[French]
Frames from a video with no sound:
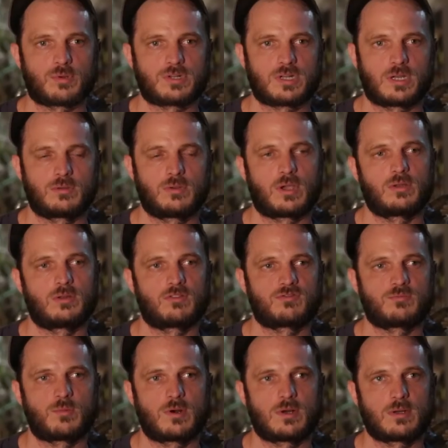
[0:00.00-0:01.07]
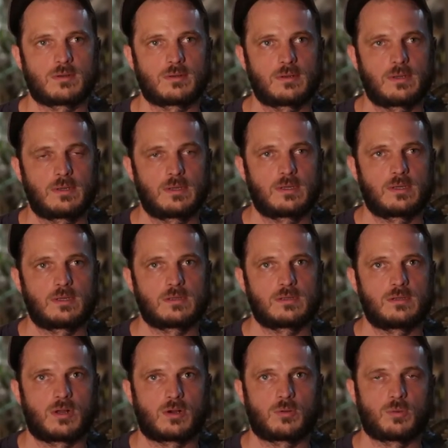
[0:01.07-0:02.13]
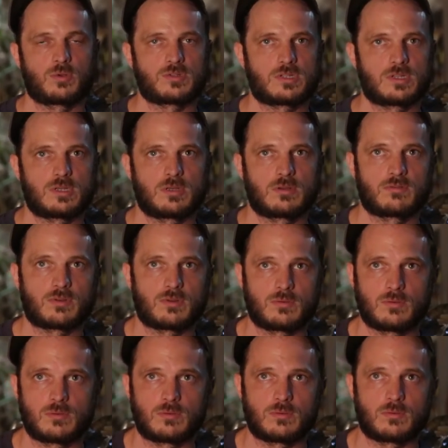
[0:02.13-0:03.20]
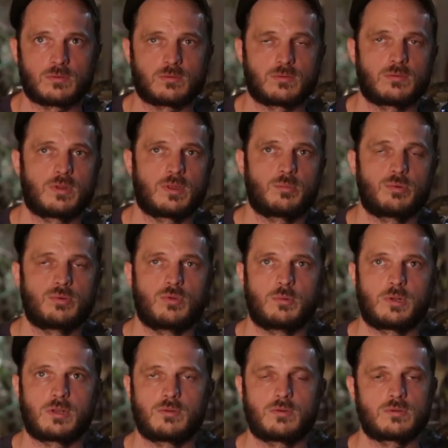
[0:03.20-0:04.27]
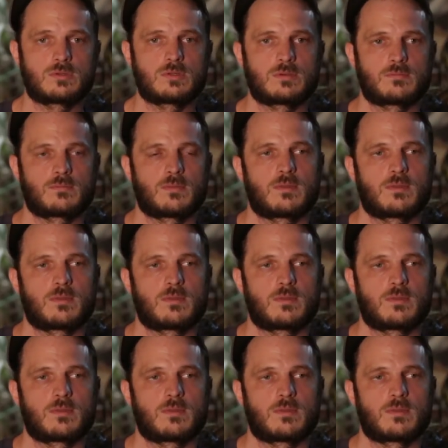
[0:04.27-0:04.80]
projet qui a duré neuf mois. Il a commencé environ début 2012